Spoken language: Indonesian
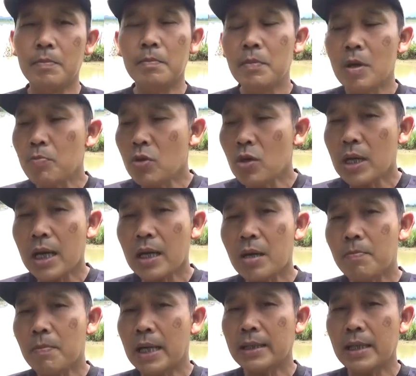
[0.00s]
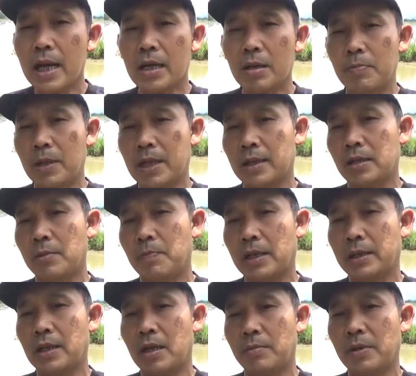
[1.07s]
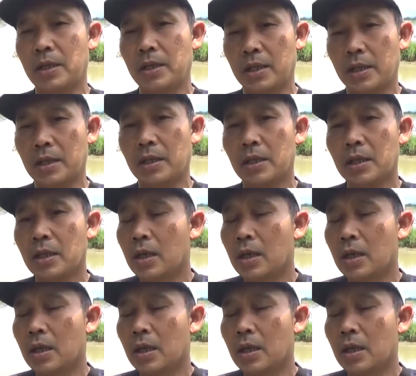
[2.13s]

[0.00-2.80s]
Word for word: membukakan mata kepada tempat kami ini.